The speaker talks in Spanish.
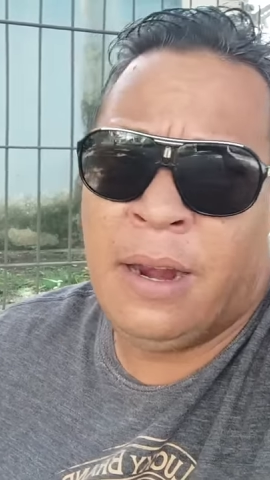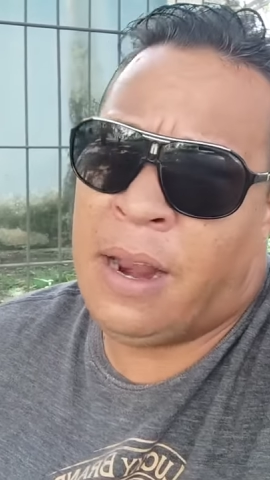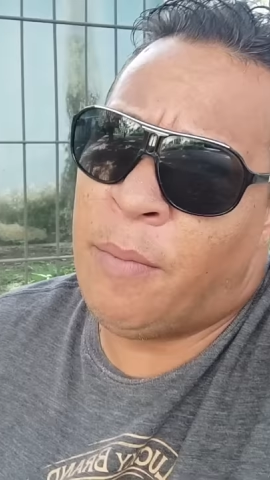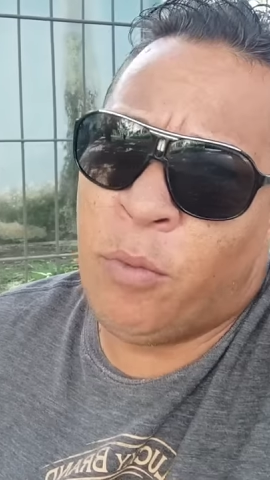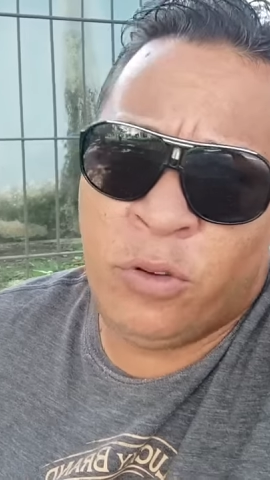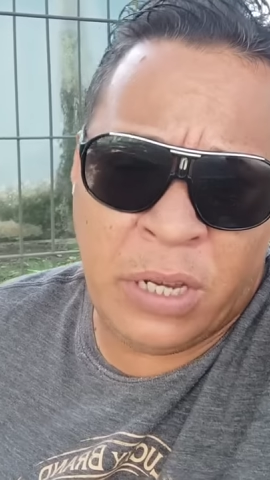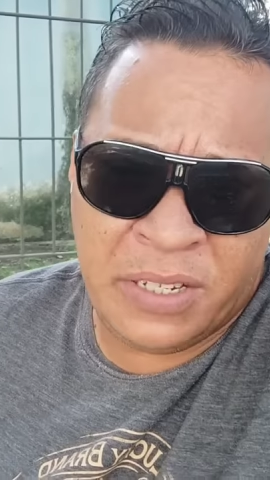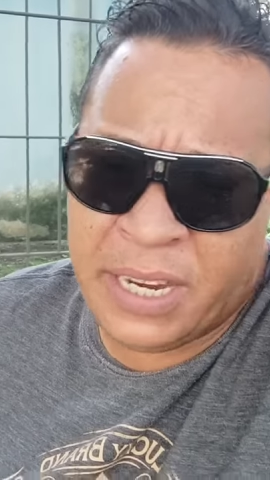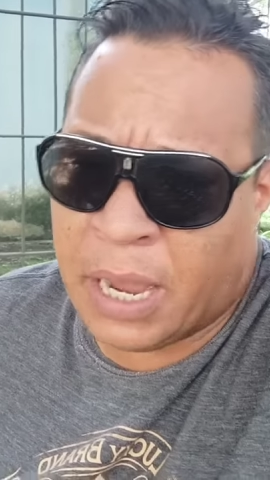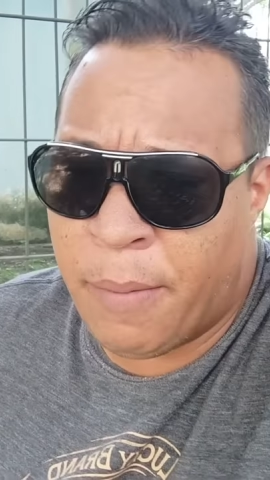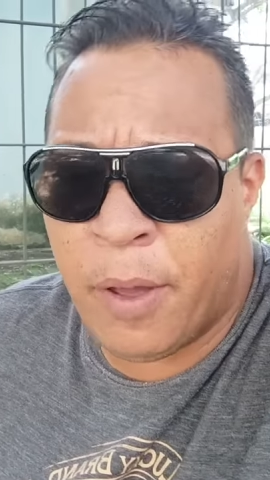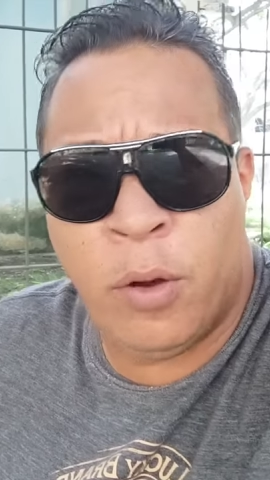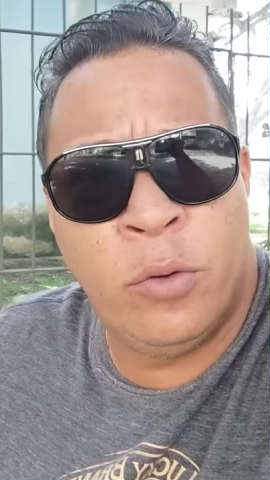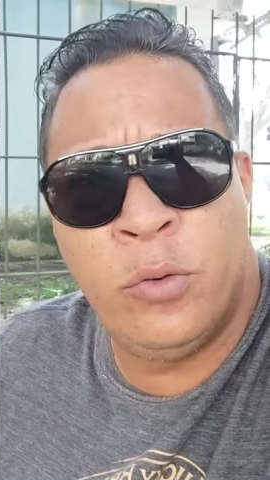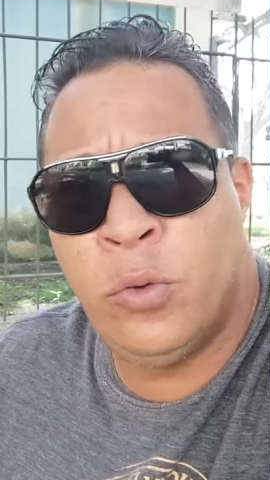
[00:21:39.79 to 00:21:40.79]
la muchacha que
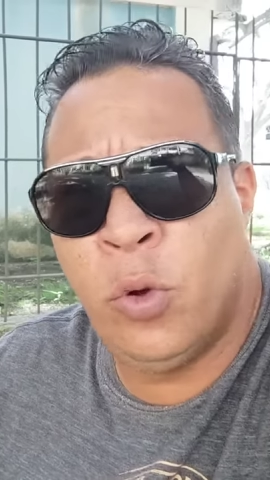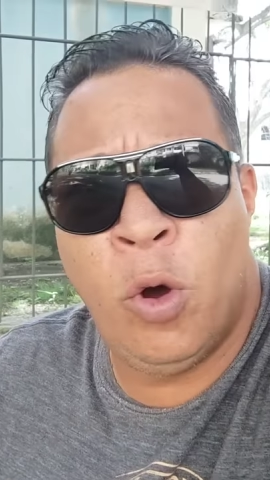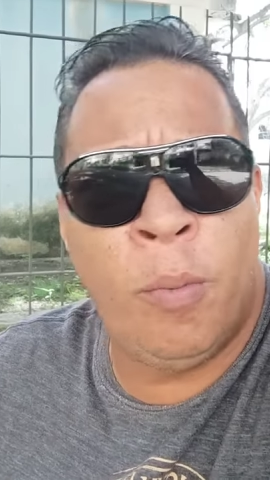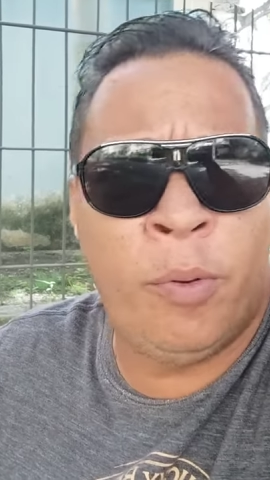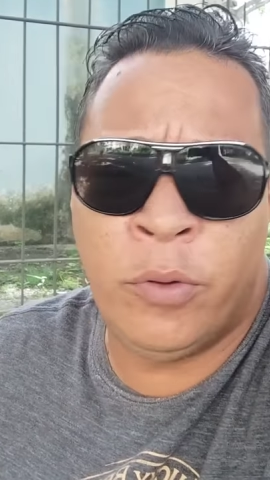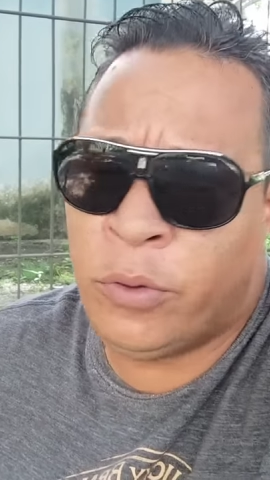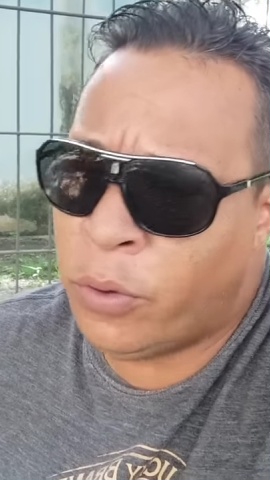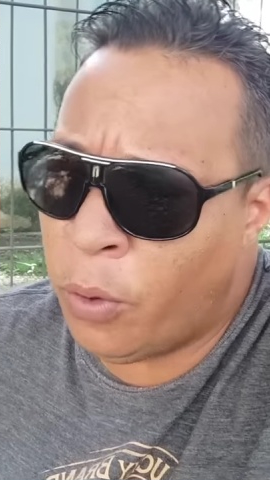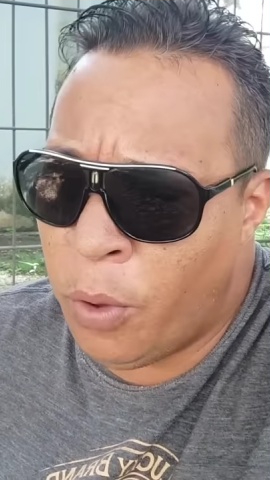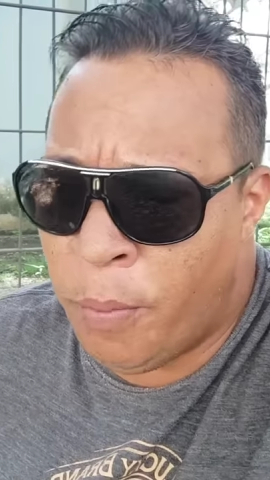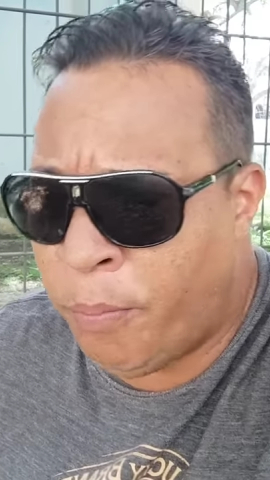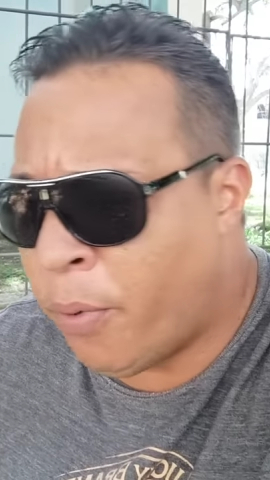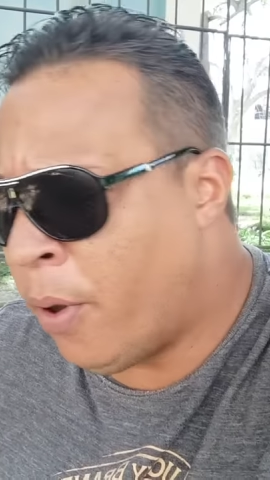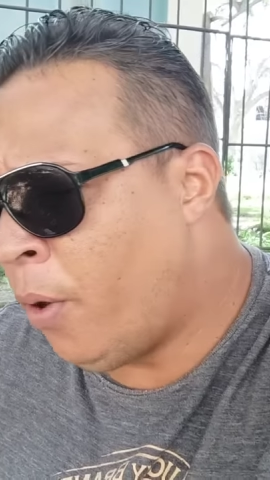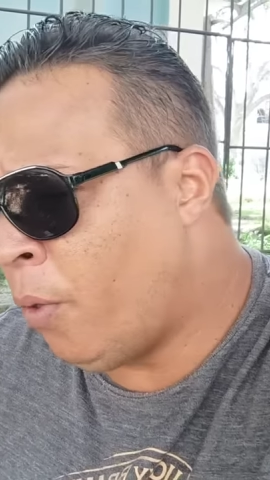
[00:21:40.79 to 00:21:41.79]
me condujo por todo
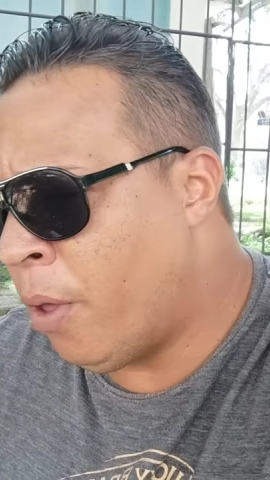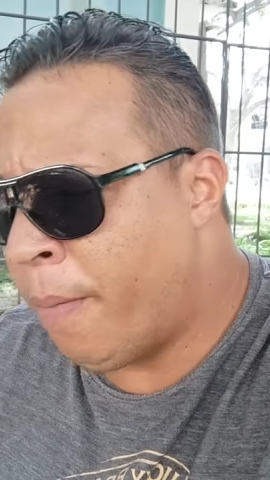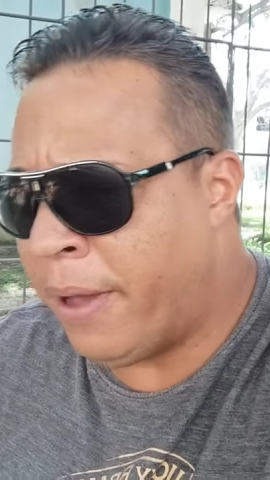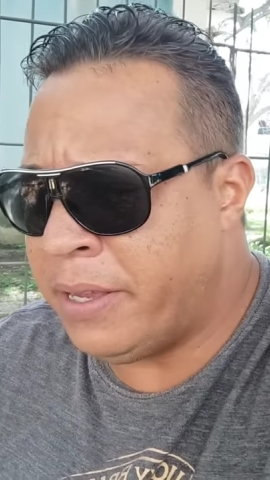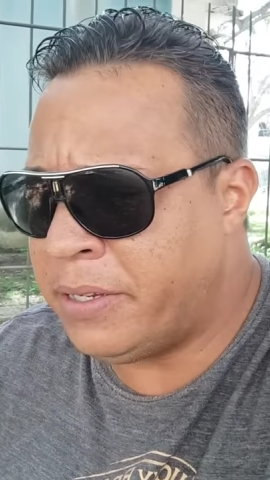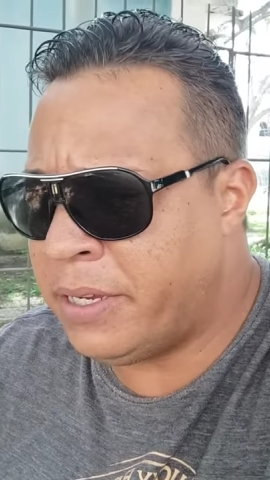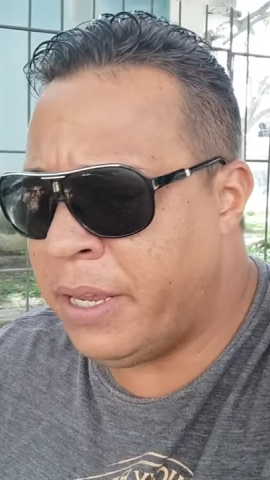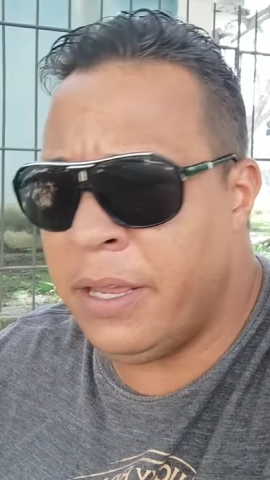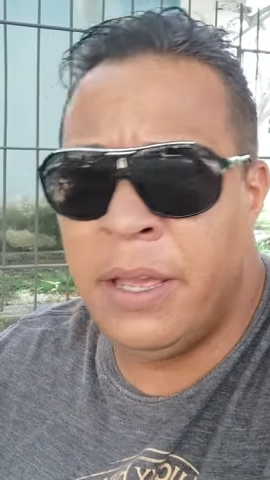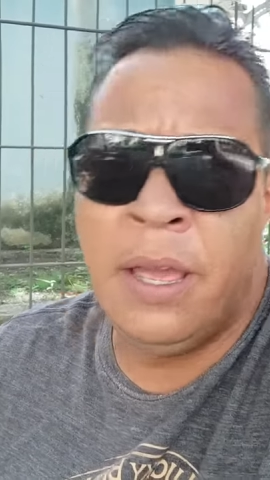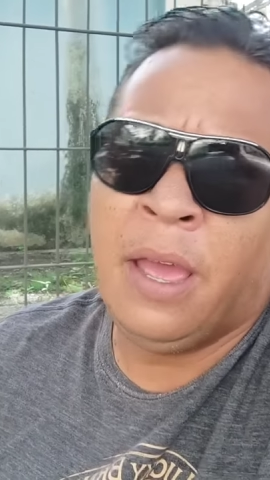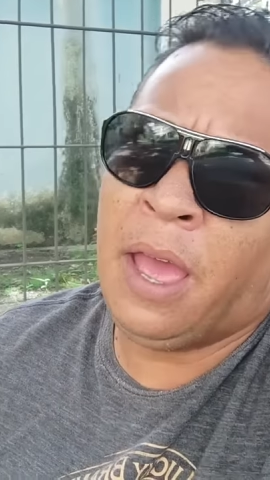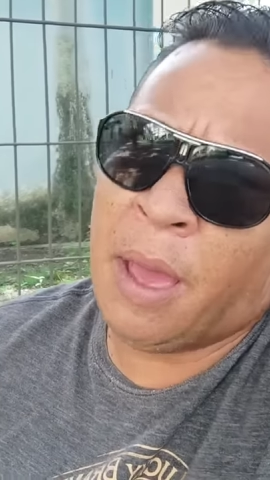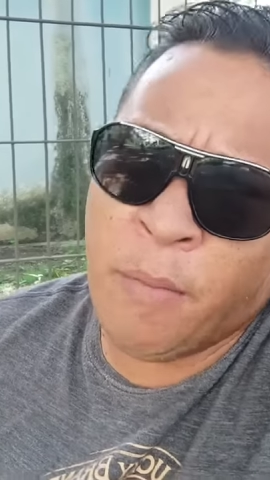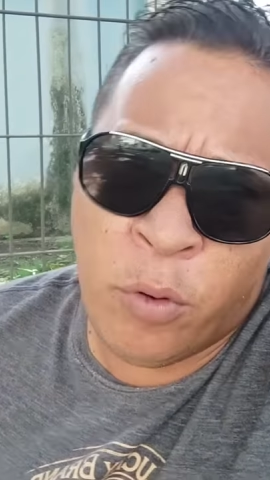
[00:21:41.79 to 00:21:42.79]
el pueblo de Maicí,
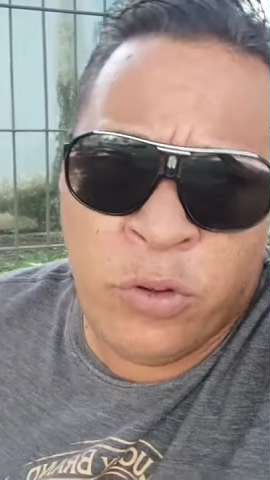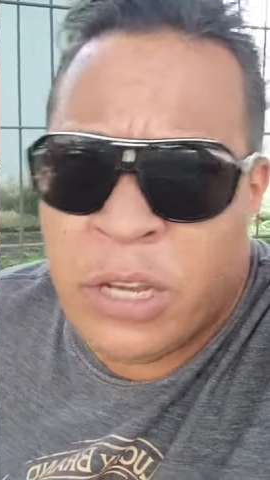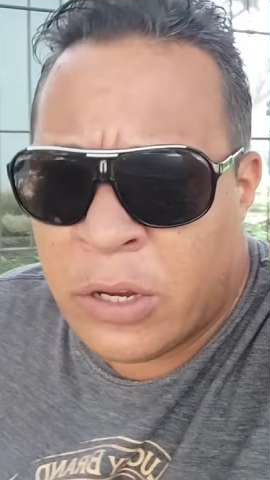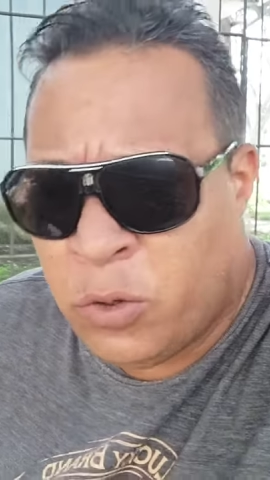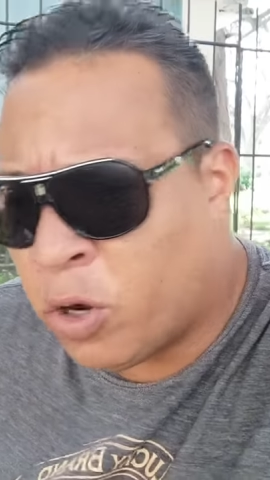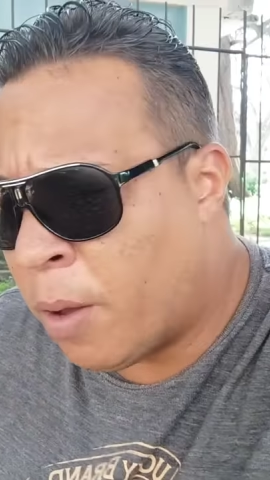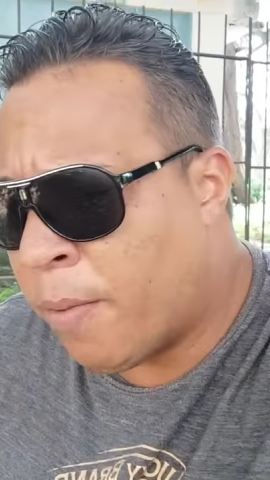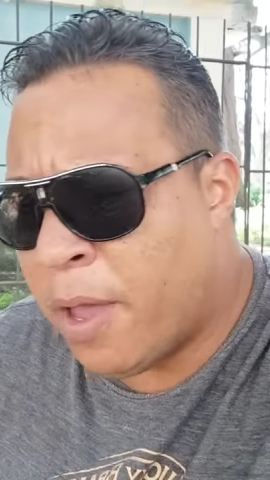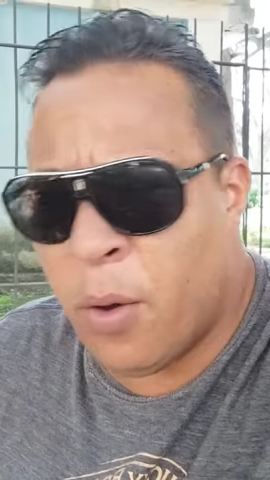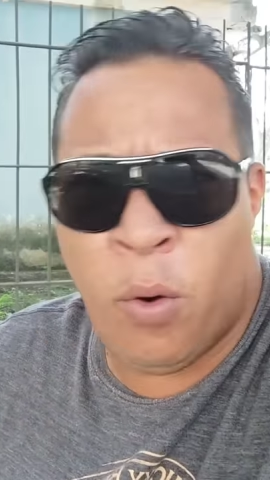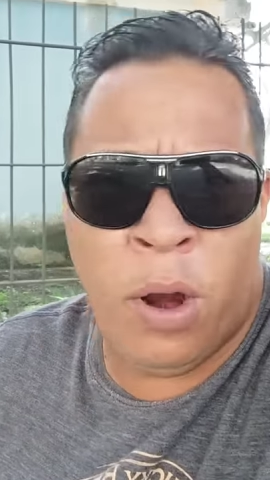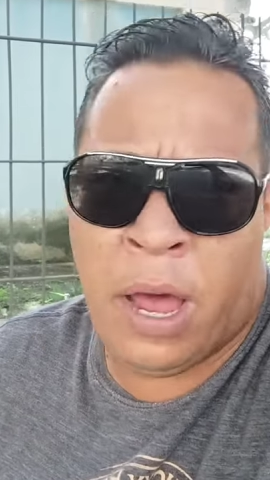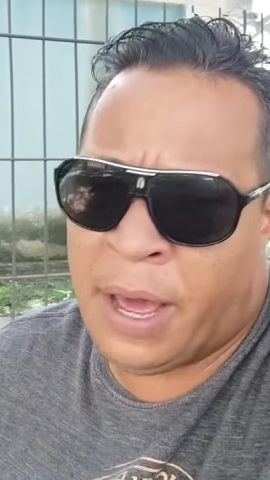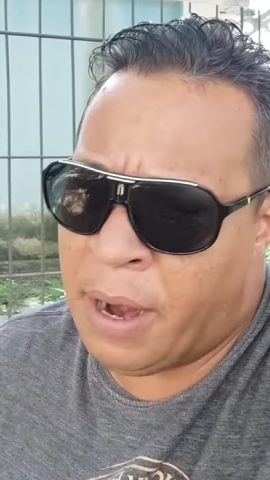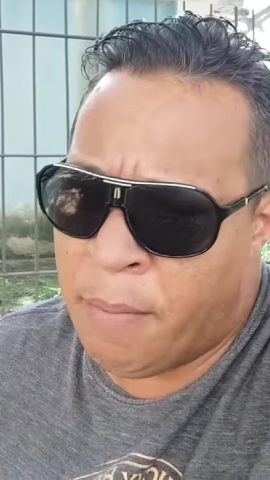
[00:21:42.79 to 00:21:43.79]
el muchacho que me
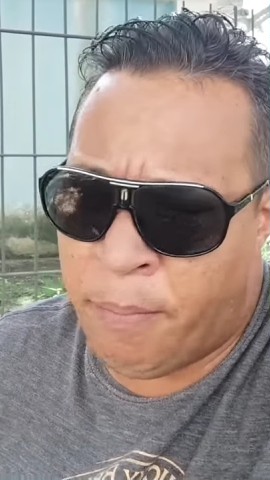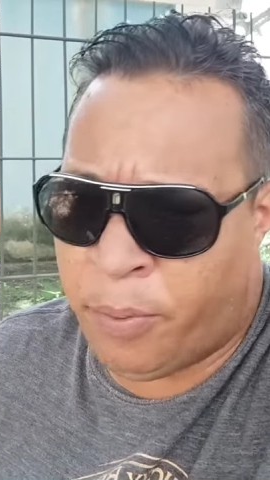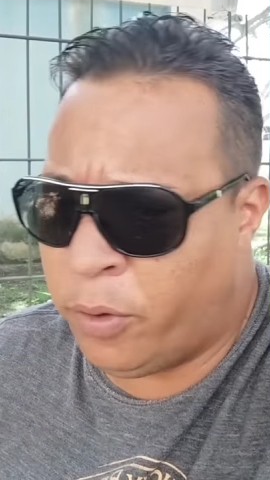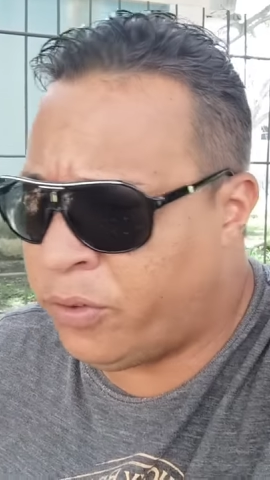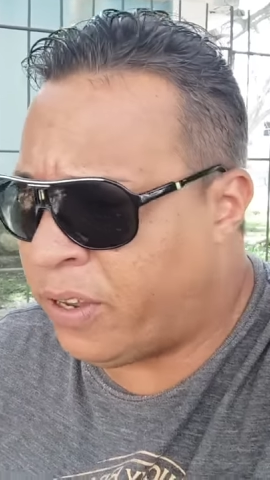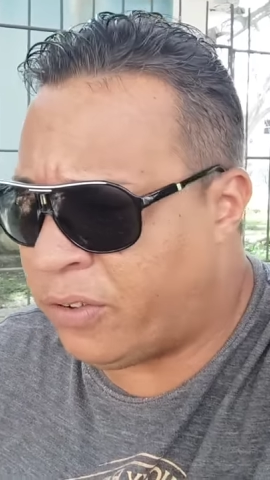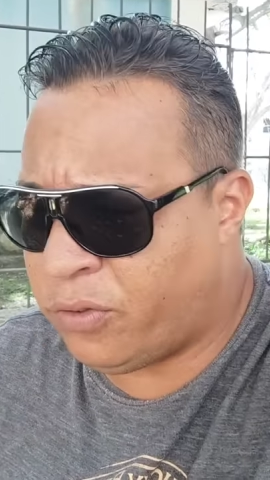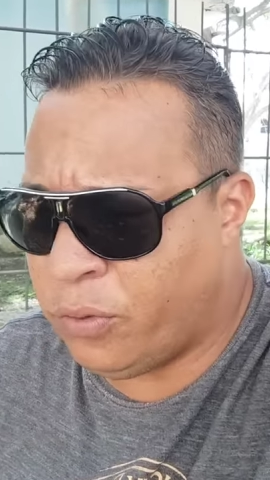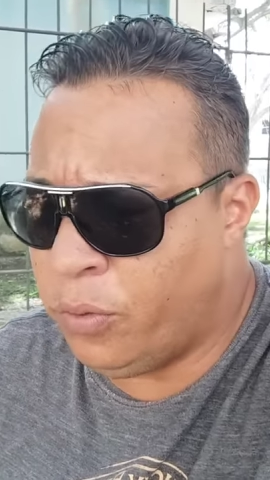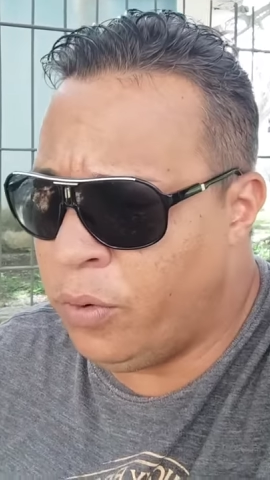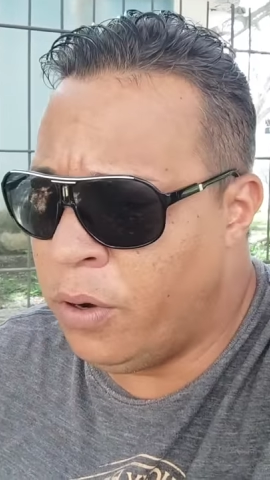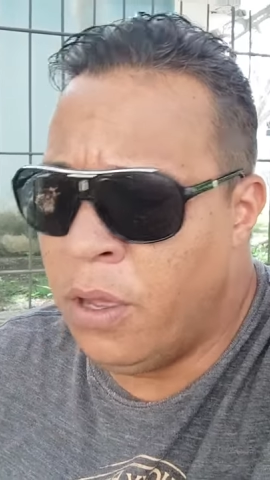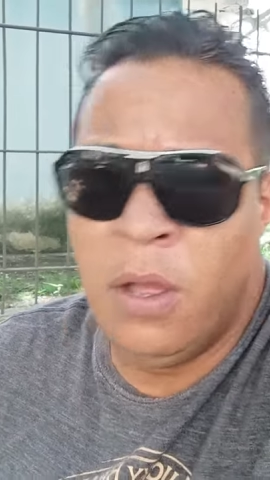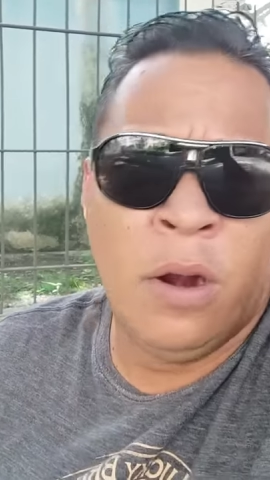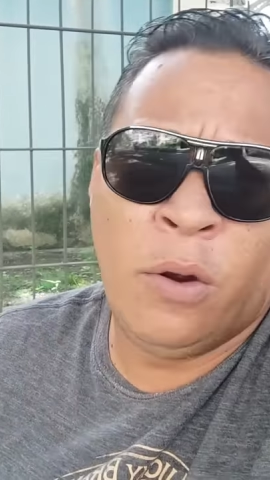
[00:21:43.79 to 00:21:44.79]
llevó a la Gran Poza Azul,